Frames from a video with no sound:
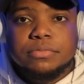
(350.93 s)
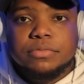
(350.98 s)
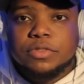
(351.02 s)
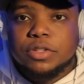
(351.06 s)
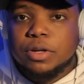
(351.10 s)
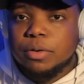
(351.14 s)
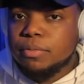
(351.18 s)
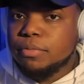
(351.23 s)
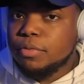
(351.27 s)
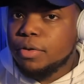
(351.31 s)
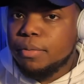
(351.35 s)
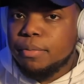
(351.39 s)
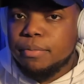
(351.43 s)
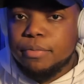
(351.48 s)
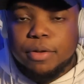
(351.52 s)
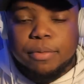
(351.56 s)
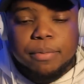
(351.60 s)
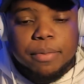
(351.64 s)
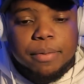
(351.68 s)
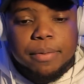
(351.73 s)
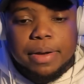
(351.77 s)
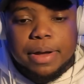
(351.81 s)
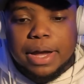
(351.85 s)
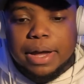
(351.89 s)
No, no, no
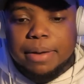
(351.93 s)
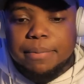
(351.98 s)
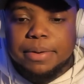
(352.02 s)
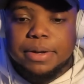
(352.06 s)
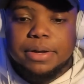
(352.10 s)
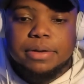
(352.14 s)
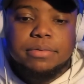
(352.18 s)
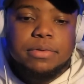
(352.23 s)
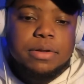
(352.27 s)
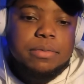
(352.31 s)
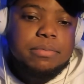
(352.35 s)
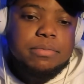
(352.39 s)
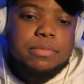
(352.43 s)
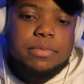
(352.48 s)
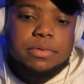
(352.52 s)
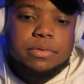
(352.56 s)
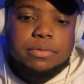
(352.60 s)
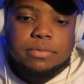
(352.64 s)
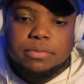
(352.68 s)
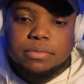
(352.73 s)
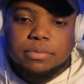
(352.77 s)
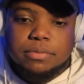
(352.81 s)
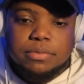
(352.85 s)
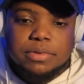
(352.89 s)
me venga a mí,
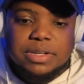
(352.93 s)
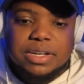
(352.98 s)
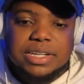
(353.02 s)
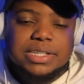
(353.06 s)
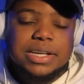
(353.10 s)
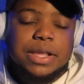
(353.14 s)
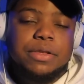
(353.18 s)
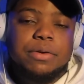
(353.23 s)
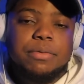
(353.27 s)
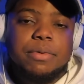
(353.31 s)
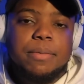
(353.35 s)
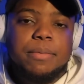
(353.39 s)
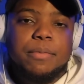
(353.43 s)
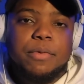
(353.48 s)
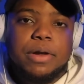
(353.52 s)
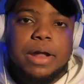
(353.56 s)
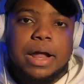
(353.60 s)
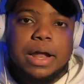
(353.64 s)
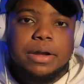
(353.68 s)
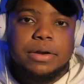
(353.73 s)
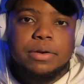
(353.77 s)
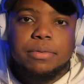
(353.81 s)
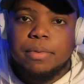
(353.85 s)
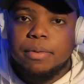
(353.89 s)
y esa doble
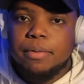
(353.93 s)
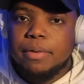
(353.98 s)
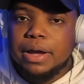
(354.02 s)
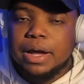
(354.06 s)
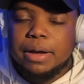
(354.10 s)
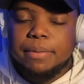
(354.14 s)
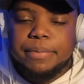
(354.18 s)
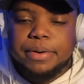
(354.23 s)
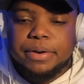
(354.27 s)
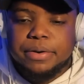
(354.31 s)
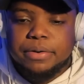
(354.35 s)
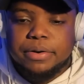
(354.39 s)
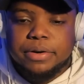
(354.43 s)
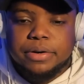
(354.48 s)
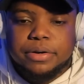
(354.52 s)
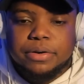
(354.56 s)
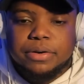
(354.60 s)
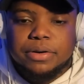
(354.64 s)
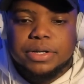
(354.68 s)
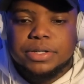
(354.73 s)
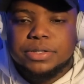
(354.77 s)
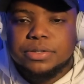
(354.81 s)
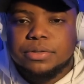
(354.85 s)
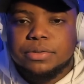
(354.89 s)
moral, no me venga a mí
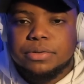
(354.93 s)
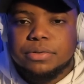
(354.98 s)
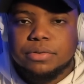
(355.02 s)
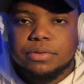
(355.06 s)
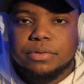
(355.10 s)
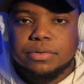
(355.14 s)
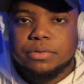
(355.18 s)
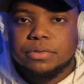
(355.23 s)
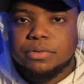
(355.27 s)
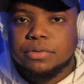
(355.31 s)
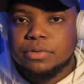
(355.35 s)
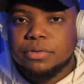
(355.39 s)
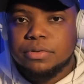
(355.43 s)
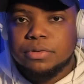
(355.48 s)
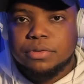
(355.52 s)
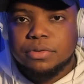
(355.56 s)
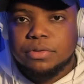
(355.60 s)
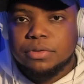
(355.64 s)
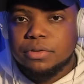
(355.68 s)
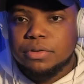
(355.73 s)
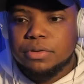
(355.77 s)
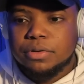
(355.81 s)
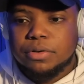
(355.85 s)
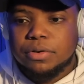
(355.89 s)
con eso
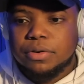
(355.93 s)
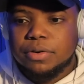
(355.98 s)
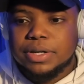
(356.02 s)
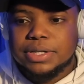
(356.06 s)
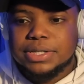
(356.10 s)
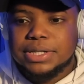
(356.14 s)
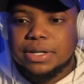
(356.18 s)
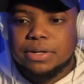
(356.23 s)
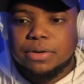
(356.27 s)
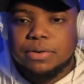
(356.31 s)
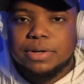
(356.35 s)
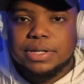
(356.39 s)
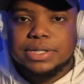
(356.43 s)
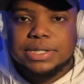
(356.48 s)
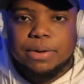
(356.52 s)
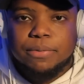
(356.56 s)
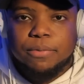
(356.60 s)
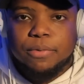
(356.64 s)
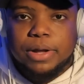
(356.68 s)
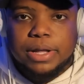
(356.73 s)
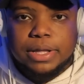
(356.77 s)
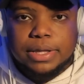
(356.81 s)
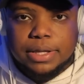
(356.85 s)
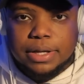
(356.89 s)
con ese con esa
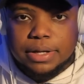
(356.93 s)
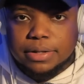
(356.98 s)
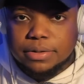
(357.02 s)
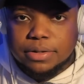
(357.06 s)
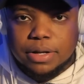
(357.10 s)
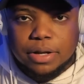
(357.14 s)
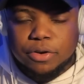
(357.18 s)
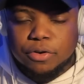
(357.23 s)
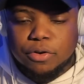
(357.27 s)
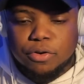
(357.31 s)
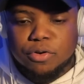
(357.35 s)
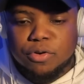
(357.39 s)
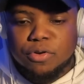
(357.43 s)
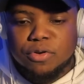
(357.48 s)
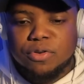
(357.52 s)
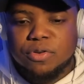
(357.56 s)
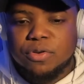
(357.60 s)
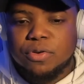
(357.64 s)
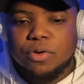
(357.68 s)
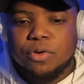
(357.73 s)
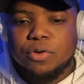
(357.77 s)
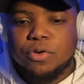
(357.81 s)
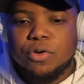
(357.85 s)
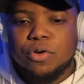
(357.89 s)
vuelta. No no no
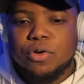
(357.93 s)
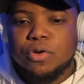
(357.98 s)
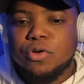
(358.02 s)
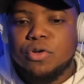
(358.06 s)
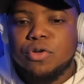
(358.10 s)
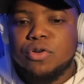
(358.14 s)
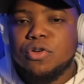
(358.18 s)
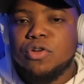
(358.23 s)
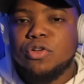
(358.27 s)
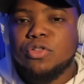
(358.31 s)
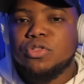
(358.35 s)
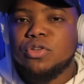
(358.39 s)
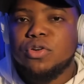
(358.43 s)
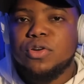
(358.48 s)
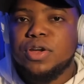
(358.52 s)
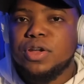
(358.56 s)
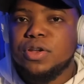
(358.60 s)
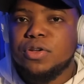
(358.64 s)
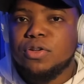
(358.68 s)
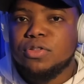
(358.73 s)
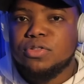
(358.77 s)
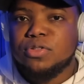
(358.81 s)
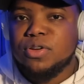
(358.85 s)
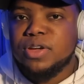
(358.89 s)
no no no
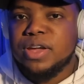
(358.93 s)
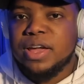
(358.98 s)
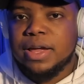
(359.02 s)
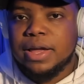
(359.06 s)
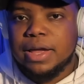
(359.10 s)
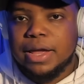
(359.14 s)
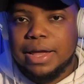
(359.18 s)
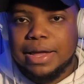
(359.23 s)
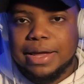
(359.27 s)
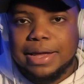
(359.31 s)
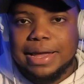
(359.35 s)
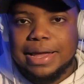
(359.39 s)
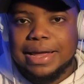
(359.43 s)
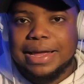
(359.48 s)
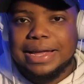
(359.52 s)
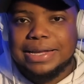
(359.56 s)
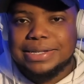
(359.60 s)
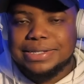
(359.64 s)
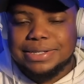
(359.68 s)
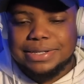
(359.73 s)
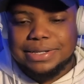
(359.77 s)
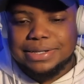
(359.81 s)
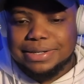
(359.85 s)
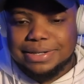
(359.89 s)
estoy no estoy en,
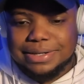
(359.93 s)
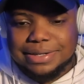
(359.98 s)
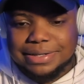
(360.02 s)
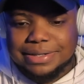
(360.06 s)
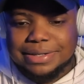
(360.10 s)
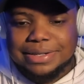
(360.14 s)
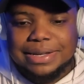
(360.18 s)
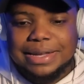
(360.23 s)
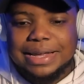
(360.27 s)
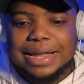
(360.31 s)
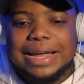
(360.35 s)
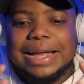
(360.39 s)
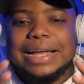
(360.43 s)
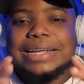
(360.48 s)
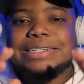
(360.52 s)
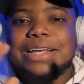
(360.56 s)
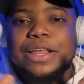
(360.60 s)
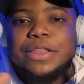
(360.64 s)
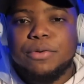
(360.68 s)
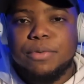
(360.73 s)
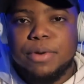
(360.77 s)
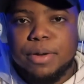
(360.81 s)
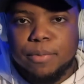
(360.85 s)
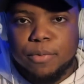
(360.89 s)
ese en
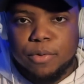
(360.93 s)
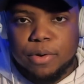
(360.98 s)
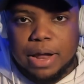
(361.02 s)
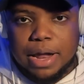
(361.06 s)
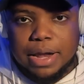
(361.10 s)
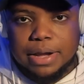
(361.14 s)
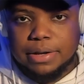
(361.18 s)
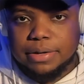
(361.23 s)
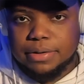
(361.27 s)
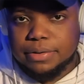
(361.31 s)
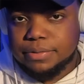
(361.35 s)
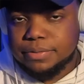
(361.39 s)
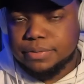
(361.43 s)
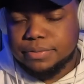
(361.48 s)
esa doble moral.